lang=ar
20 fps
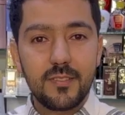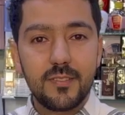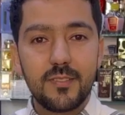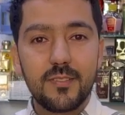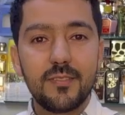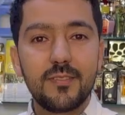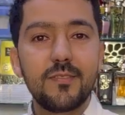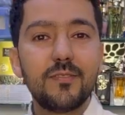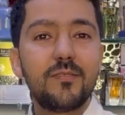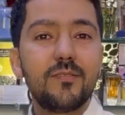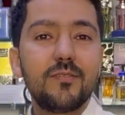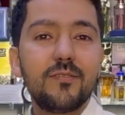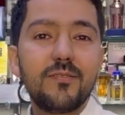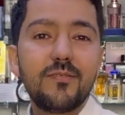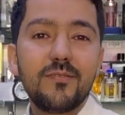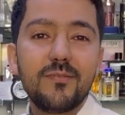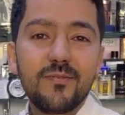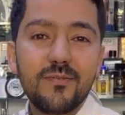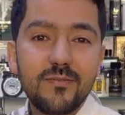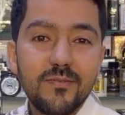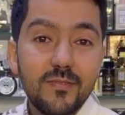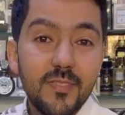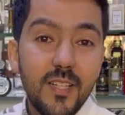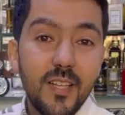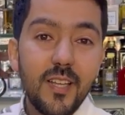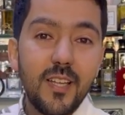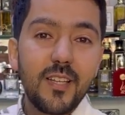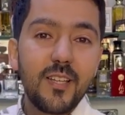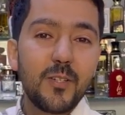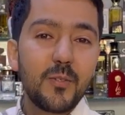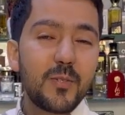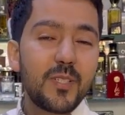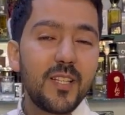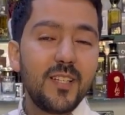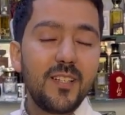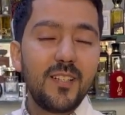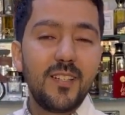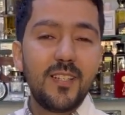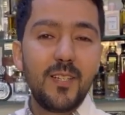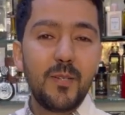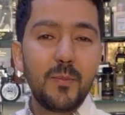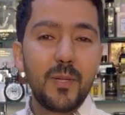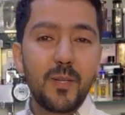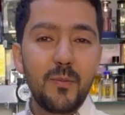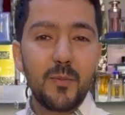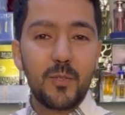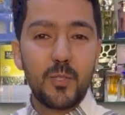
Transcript: كينان السلام عليكم كينان اش كدير هنا؟